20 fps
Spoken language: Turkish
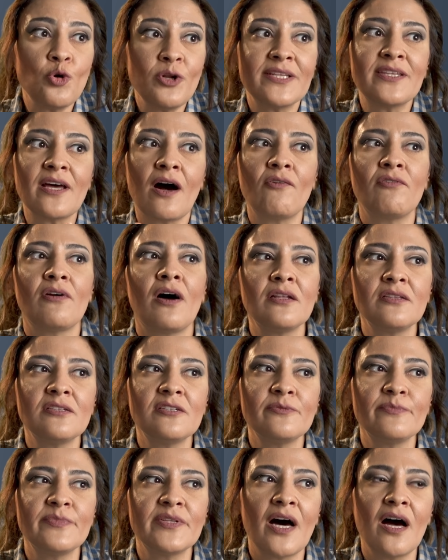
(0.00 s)
öyle
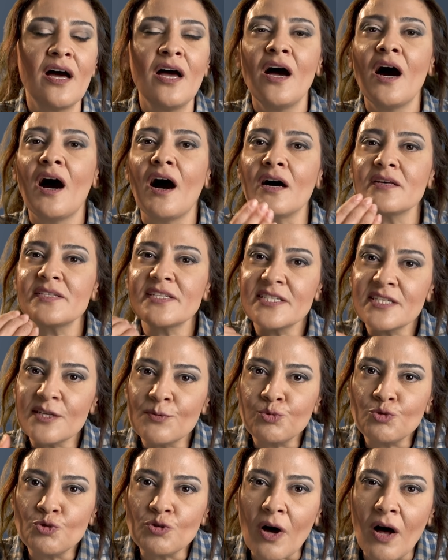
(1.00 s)
davrandığımda
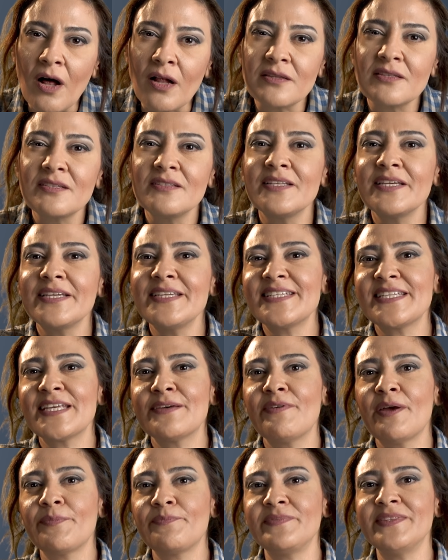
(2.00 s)
aslında bunun altındaki
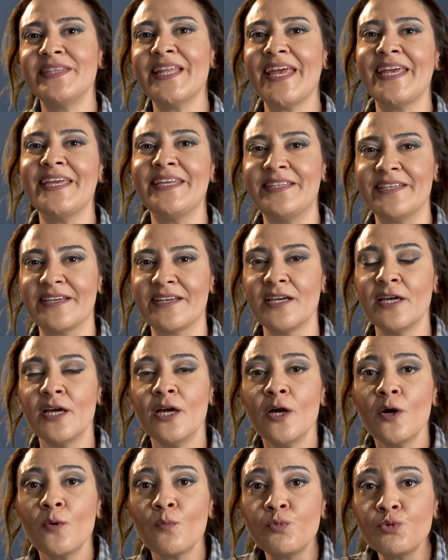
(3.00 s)
sebep neydi?
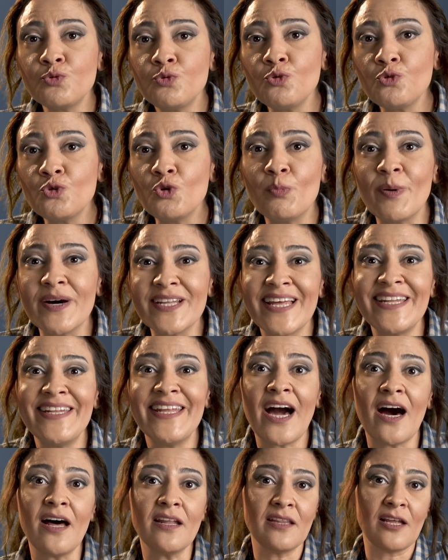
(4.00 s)
Bu duygu bana
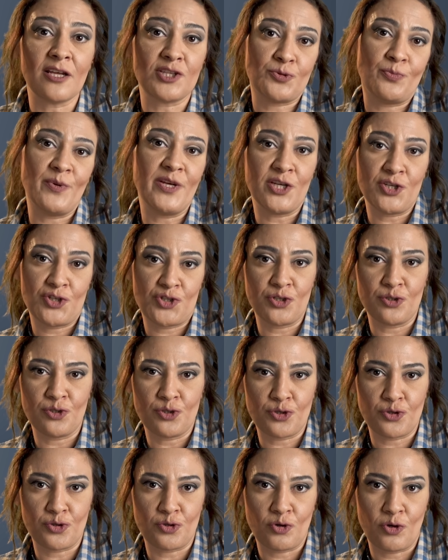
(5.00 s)
ne anlatmaya
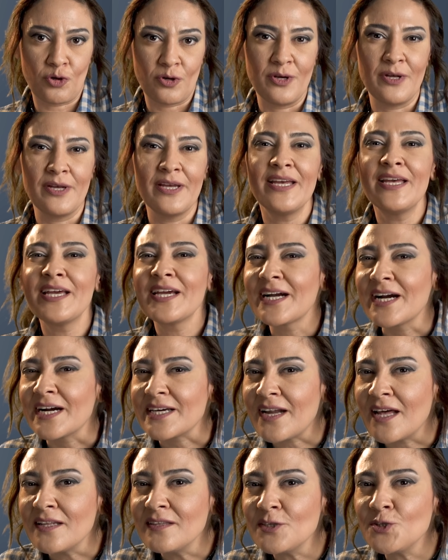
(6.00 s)
çalışıyor?
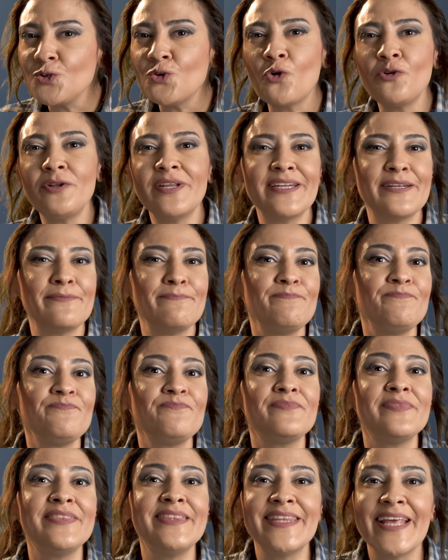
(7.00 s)
Karanlık yönlerim
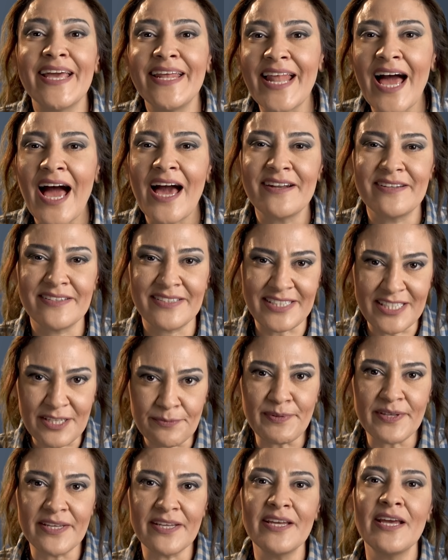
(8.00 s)
neler
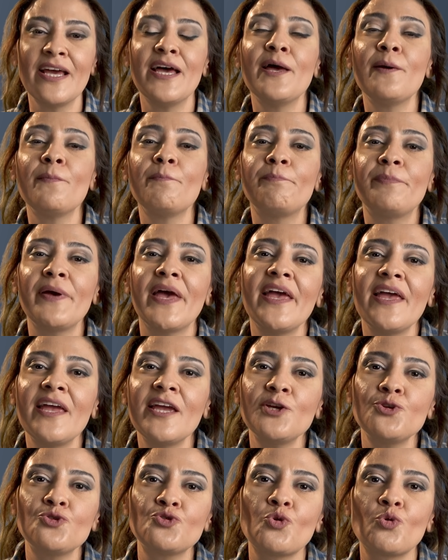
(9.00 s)
gibi
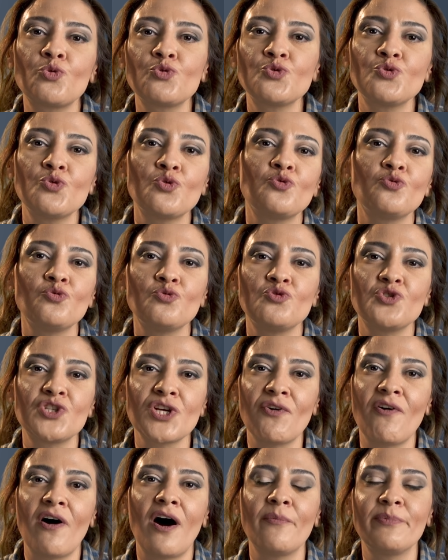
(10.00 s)
pek çok sorunun
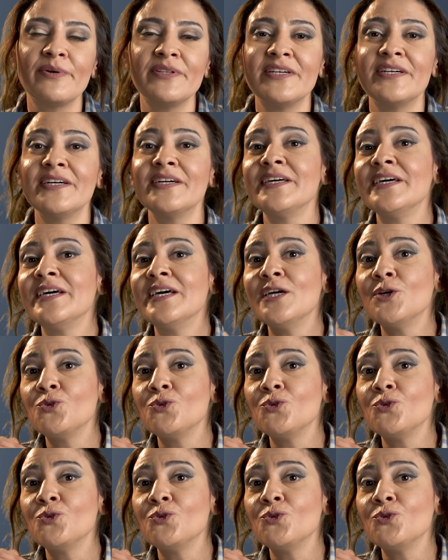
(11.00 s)
cevabını